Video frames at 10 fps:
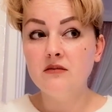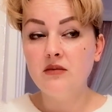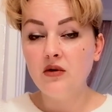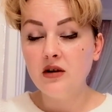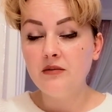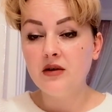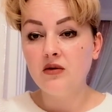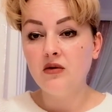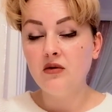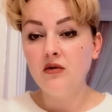böyle bir
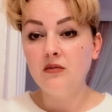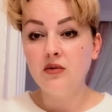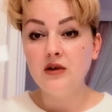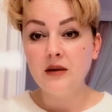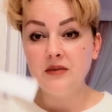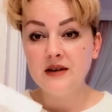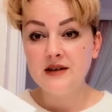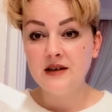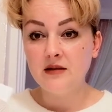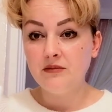koku, buna
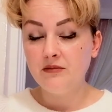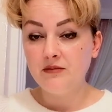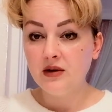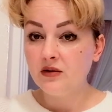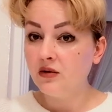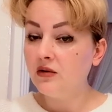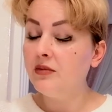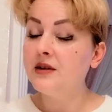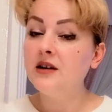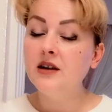benzeyen bir koku
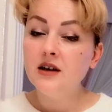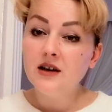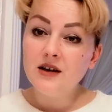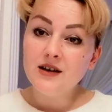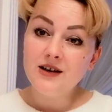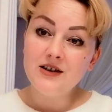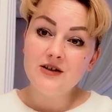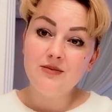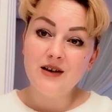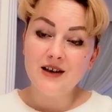ben
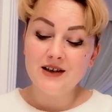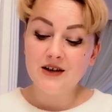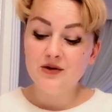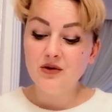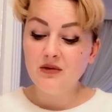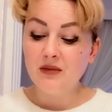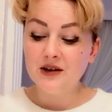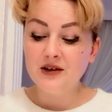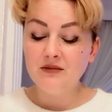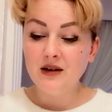hiçbir yerde
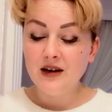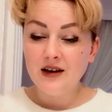duymadım.